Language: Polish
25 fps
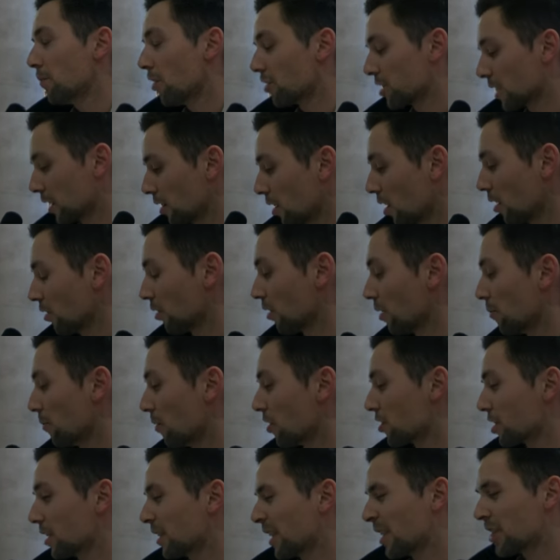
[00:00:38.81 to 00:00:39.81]
może nogą,
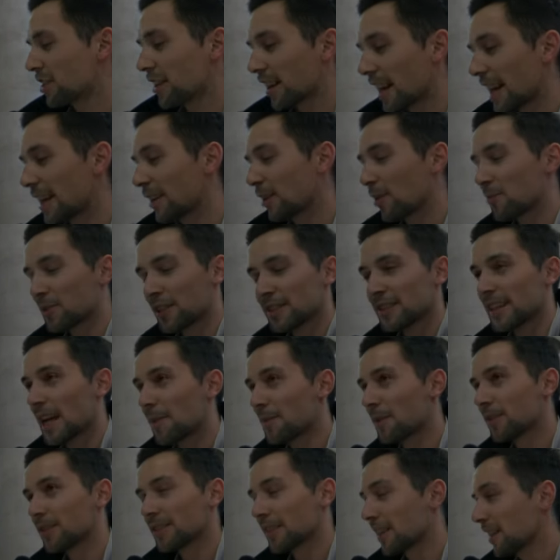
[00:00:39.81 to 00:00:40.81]
może też ręką,
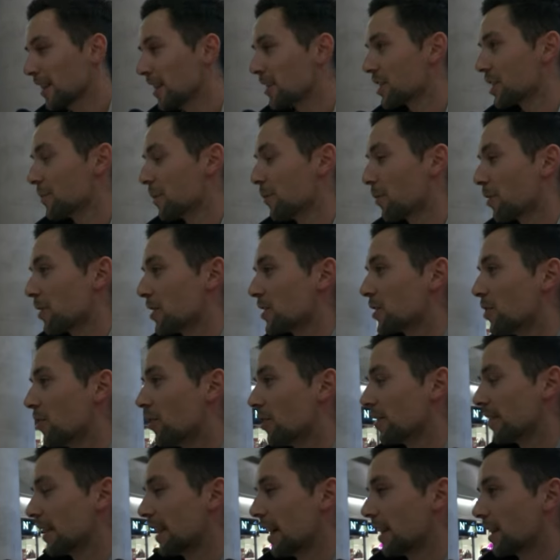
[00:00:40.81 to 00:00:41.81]
czasami to zależy po prostu
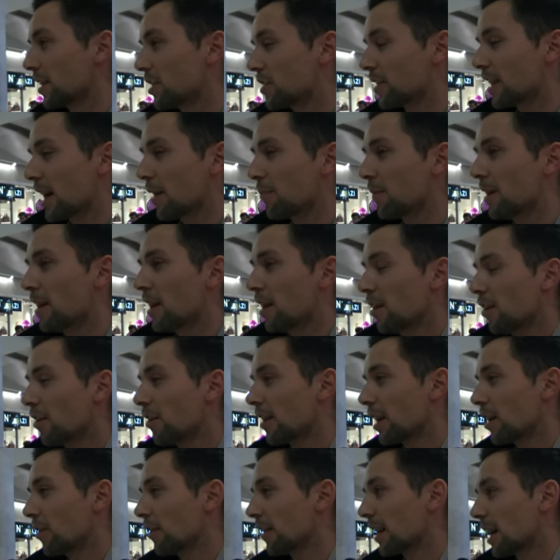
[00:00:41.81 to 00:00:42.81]
od jakiejś tam
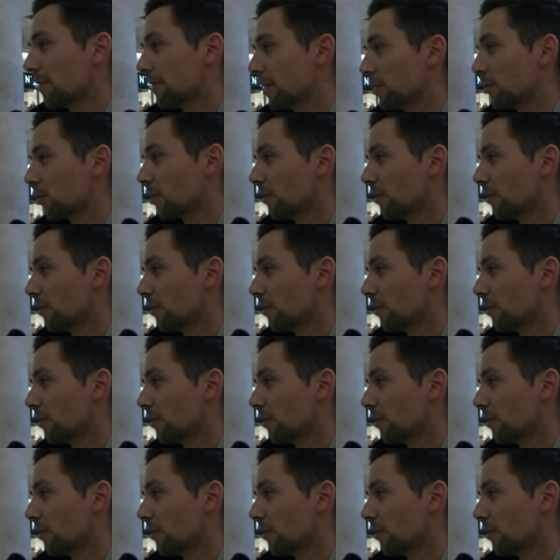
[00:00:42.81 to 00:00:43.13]
choreografii,